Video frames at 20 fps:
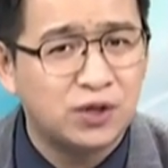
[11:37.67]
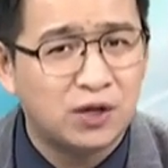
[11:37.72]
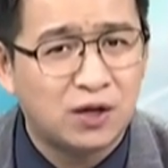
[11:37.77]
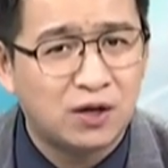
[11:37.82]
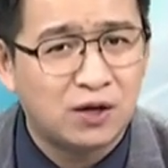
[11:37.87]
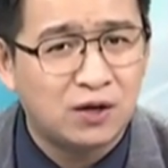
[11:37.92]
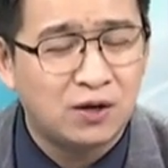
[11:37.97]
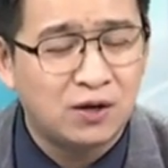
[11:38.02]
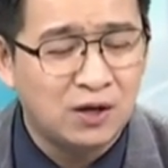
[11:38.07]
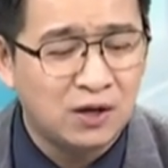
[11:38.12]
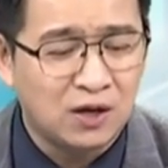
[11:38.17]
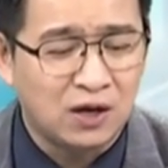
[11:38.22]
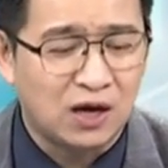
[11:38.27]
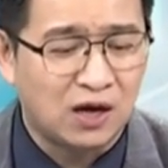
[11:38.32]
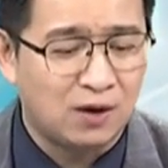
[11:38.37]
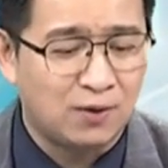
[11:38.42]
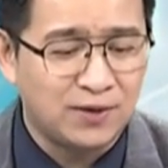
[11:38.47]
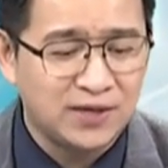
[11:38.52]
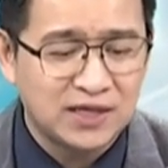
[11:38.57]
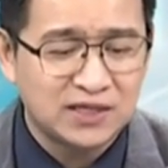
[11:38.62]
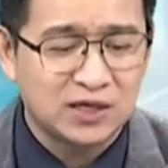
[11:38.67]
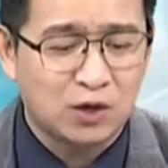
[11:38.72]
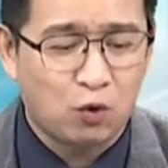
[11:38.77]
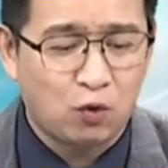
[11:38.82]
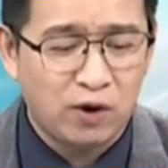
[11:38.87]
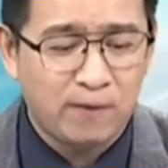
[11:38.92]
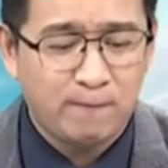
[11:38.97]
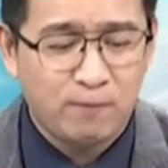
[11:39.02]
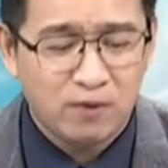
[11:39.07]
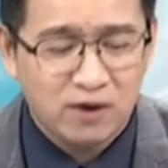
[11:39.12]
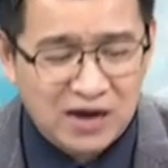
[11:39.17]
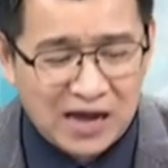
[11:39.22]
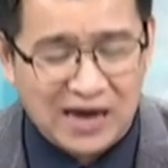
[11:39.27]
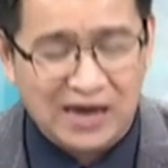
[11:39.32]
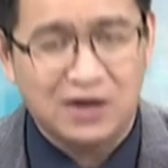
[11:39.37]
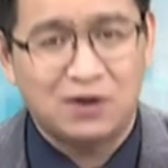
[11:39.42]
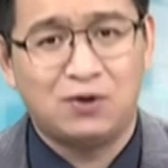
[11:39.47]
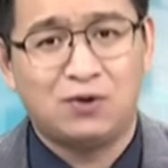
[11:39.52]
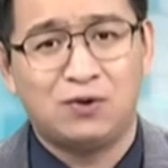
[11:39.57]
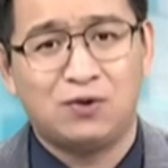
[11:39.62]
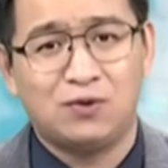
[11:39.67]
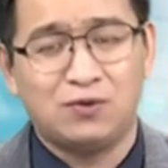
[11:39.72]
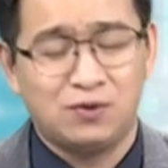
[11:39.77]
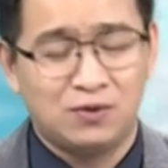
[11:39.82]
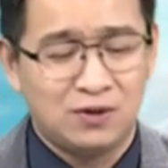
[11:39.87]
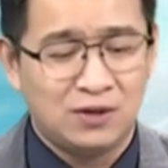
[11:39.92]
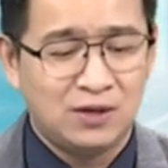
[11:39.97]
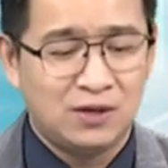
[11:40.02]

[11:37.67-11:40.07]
喽，好，我应该讲回不来喽。